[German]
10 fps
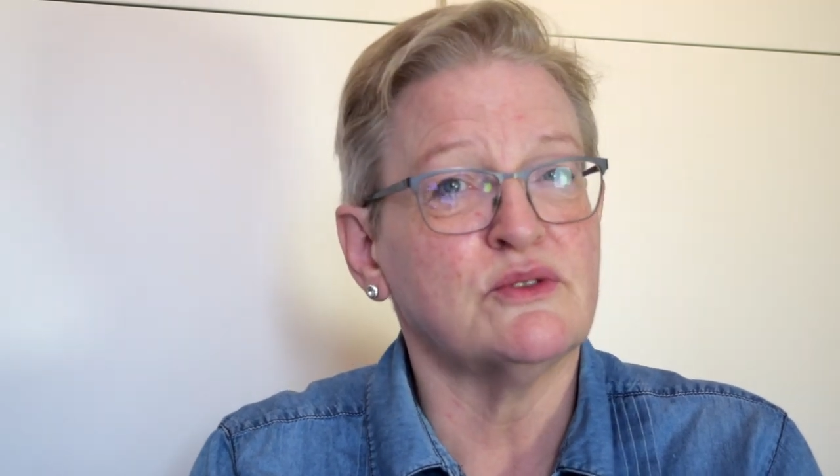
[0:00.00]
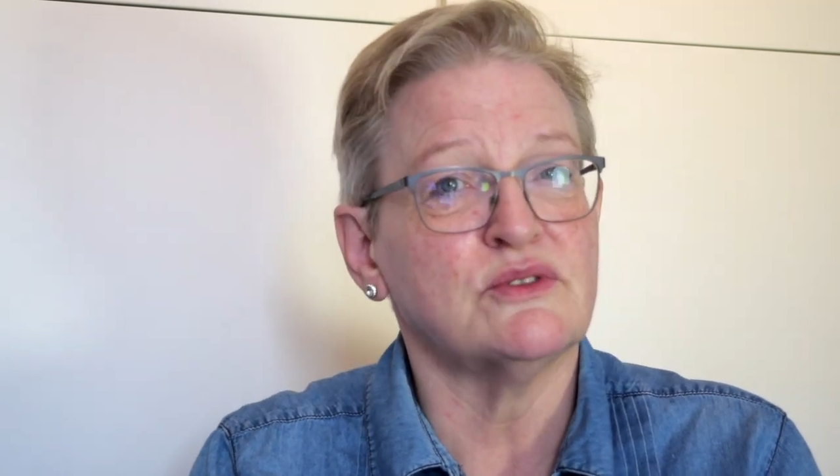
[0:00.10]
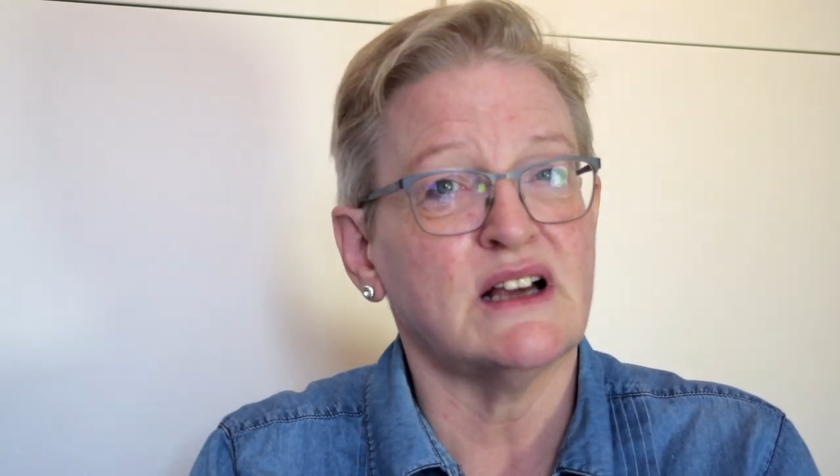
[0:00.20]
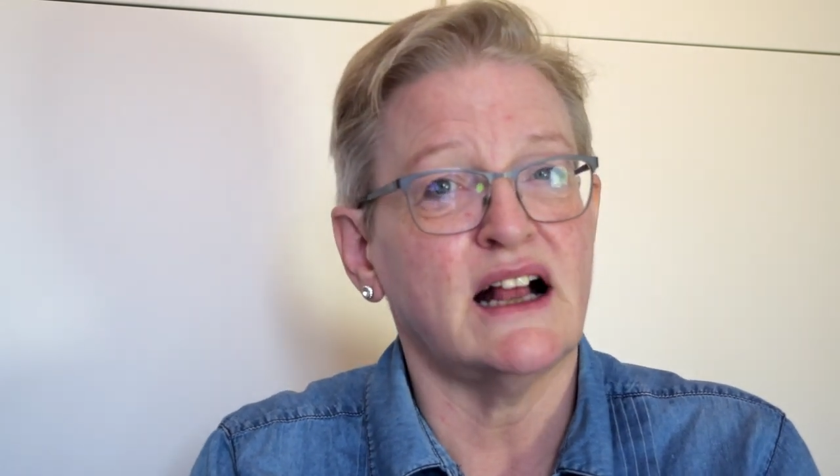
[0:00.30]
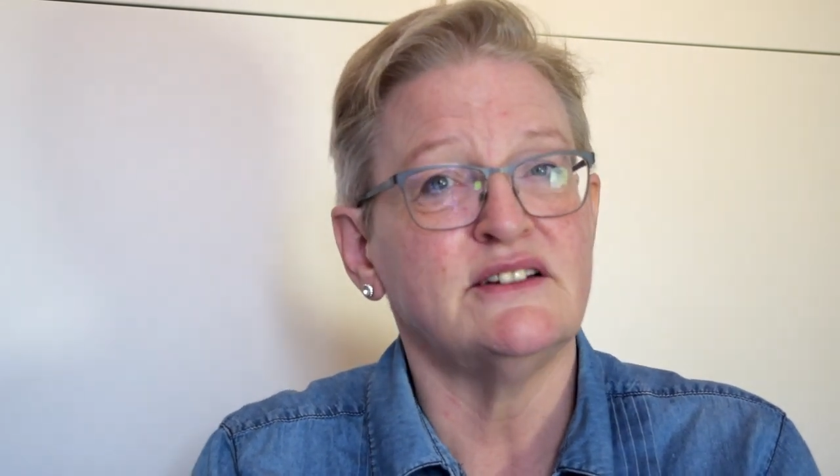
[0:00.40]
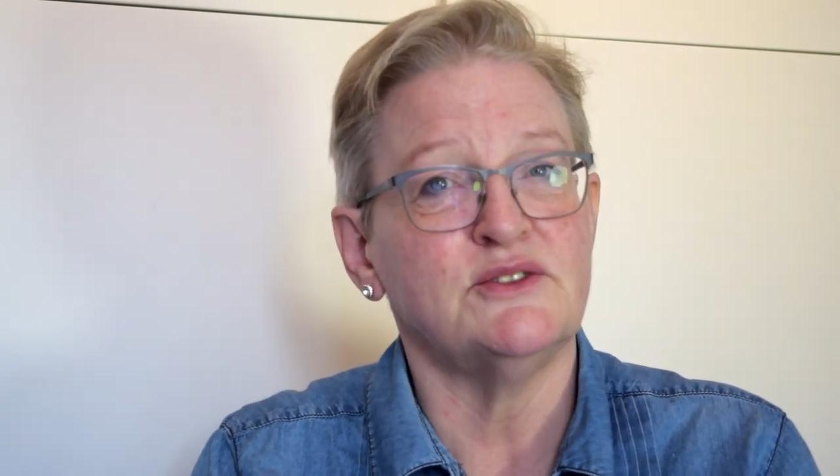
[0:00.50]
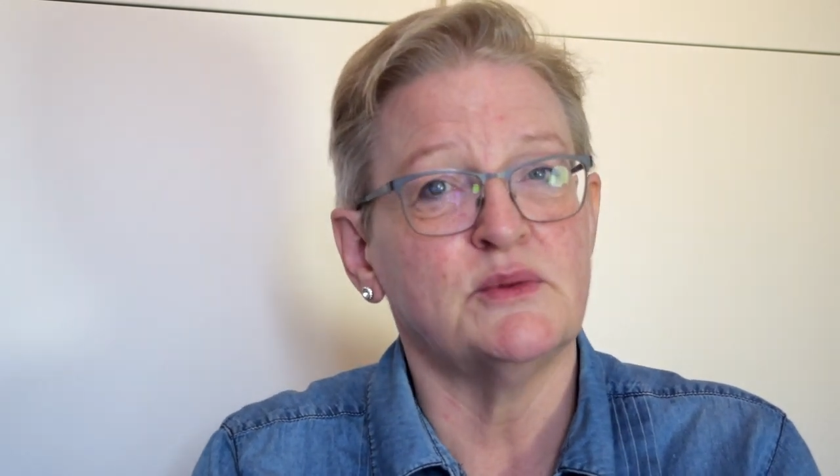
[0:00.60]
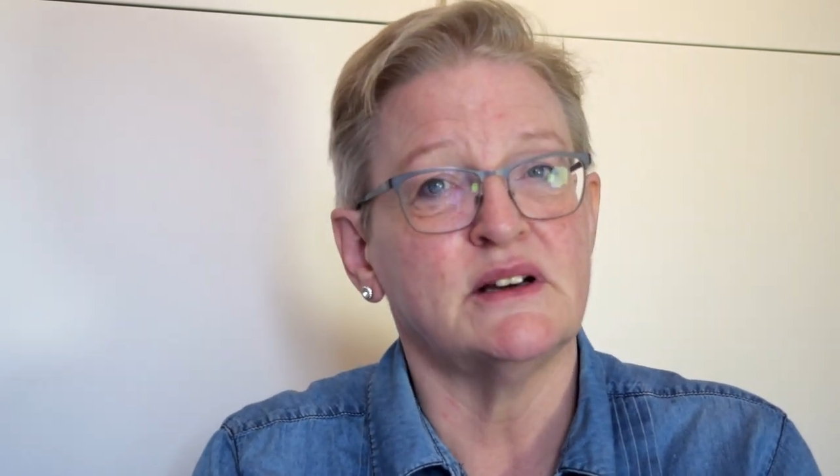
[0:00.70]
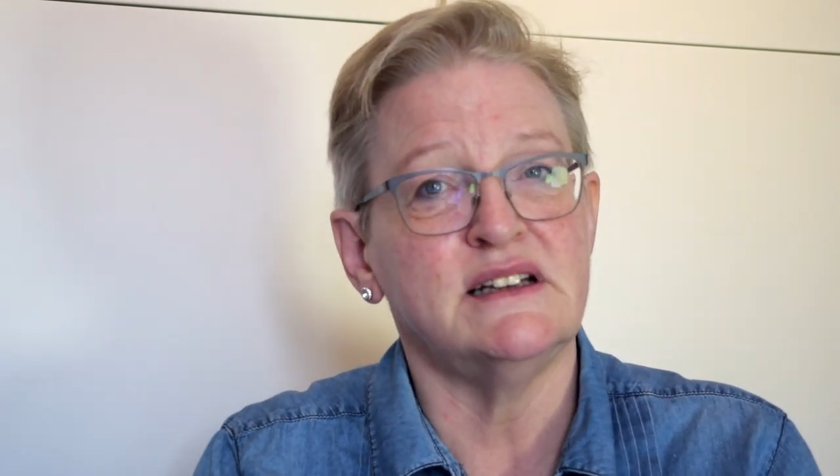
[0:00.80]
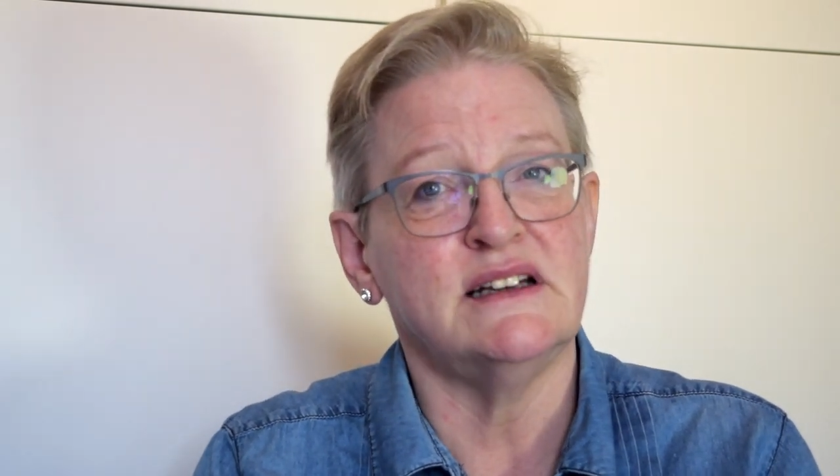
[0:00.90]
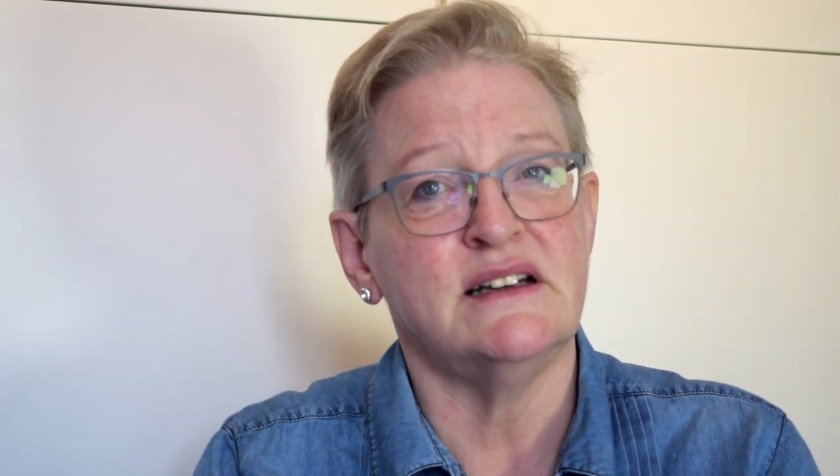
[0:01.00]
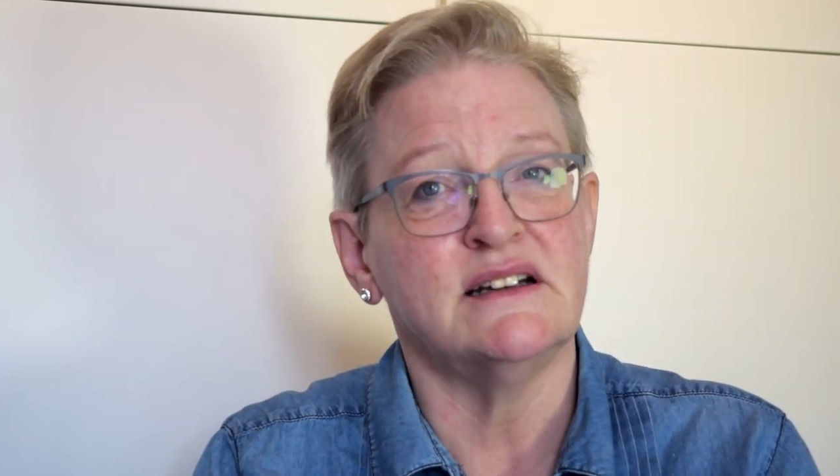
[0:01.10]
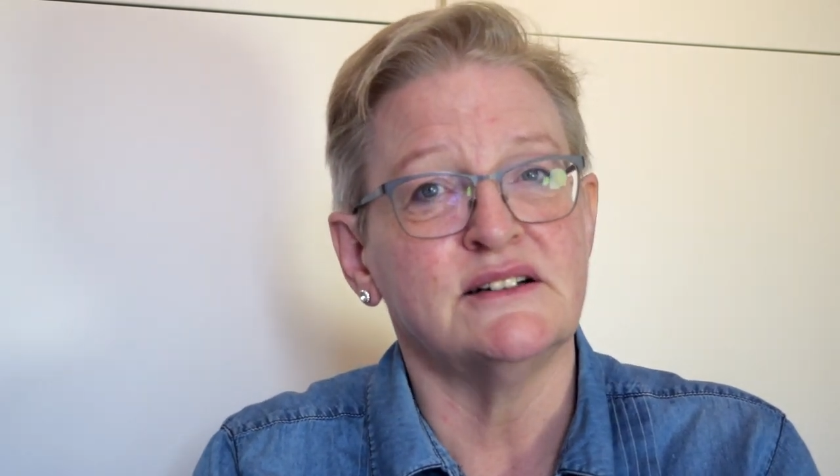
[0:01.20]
und halt über die